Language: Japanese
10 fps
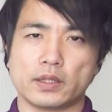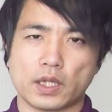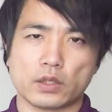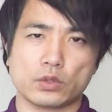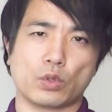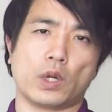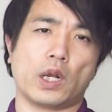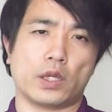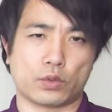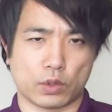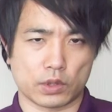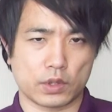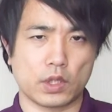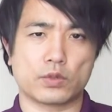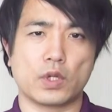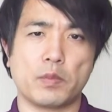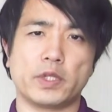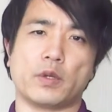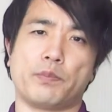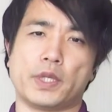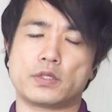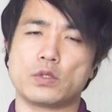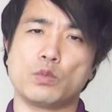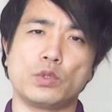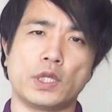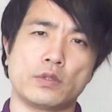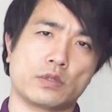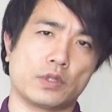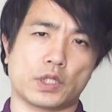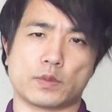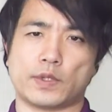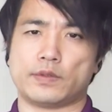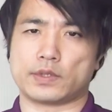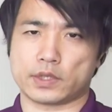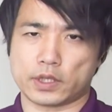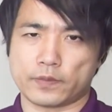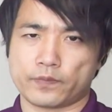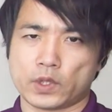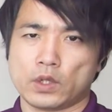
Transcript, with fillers: 全く取らないとですね、それはまた別の問題を作ってしまうんですね。